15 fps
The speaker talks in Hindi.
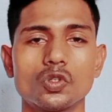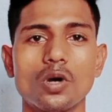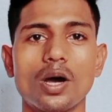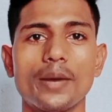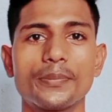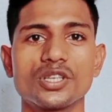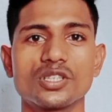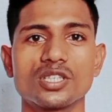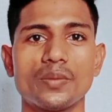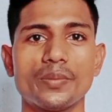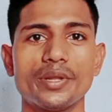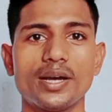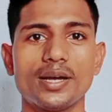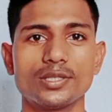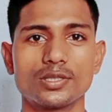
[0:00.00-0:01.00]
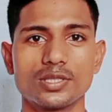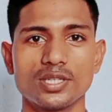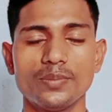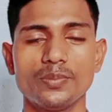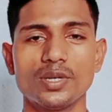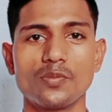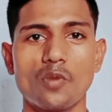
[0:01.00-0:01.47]
जो आपके सामने आज इससे
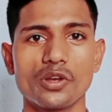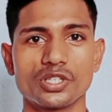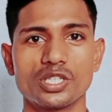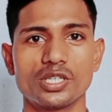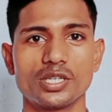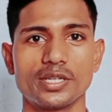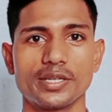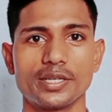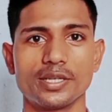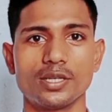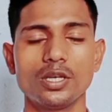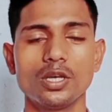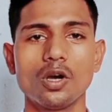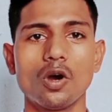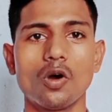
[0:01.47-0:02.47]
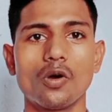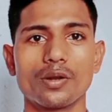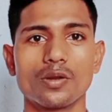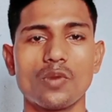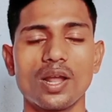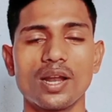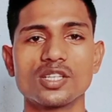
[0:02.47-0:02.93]
हम अनबॉक्सिंग करेंगे
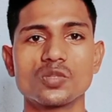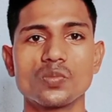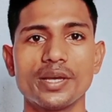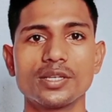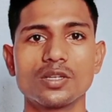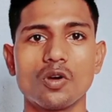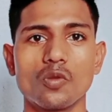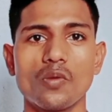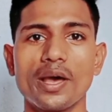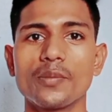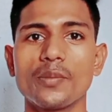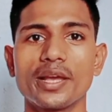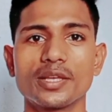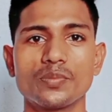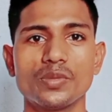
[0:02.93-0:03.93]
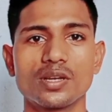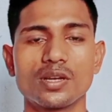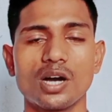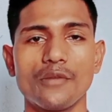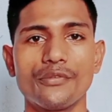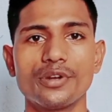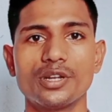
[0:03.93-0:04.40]
और वायरलेस माइक और वायर माइक में
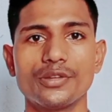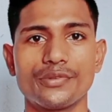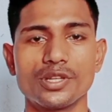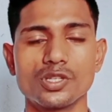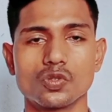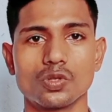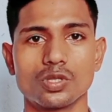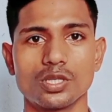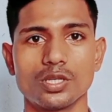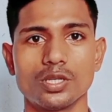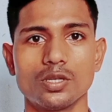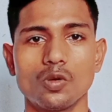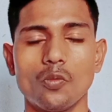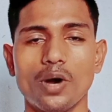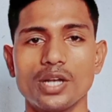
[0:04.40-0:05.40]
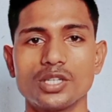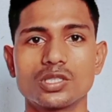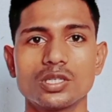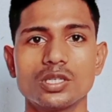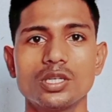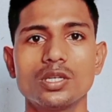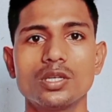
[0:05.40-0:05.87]
काफ़ी डिफरेंस होते हैं
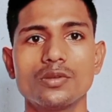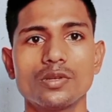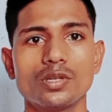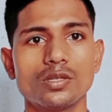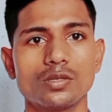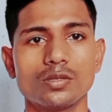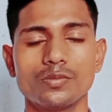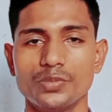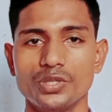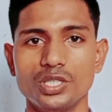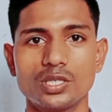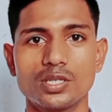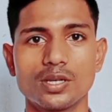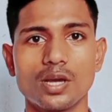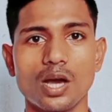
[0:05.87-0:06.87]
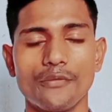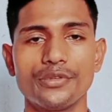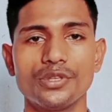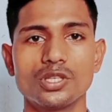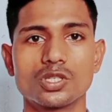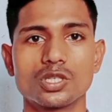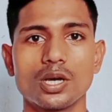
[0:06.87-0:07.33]
वाज भी
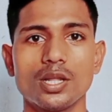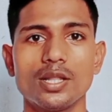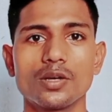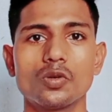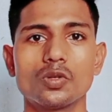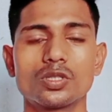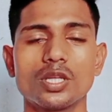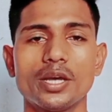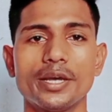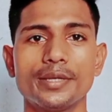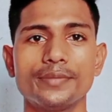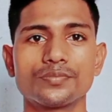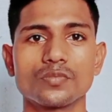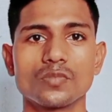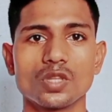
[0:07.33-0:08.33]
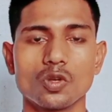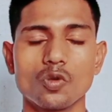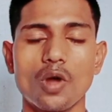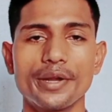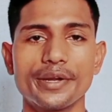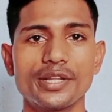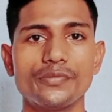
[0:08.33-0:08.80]
काफ़ी इसका अलग होता है
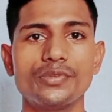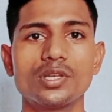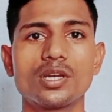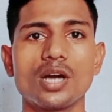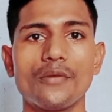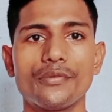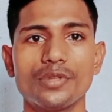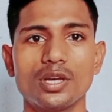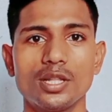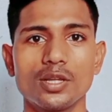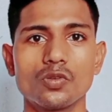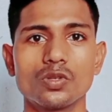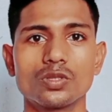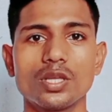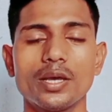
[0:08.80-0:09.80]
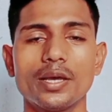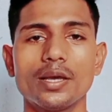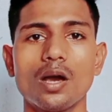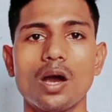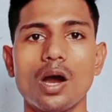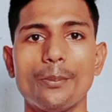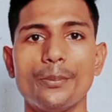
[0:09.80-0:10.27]
क्वालिटी भी काफ़ी अलग होता
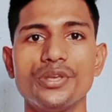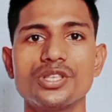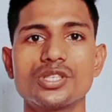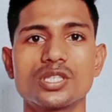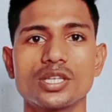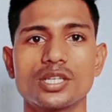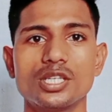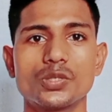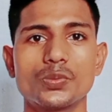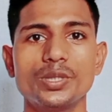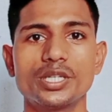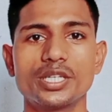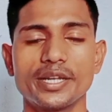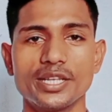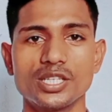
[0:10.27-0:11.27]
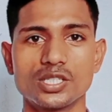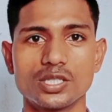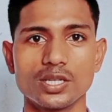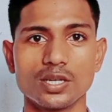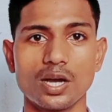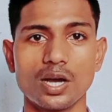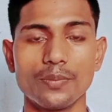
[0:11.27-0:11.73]
है आप 20 से इक्कीस फीट के रेंज
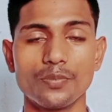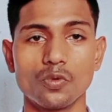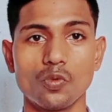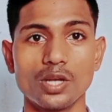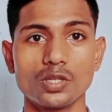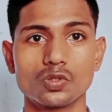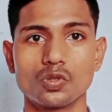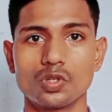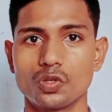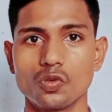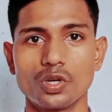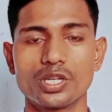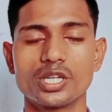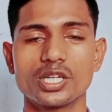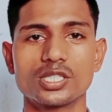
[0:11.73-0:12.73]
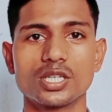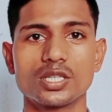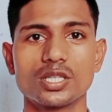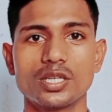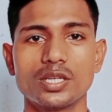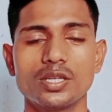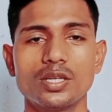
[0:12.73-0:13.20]
तक आप वाज को रिकॉर्ड कर
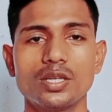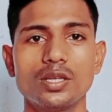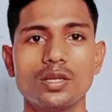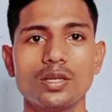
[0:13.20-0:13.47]
सकते हैं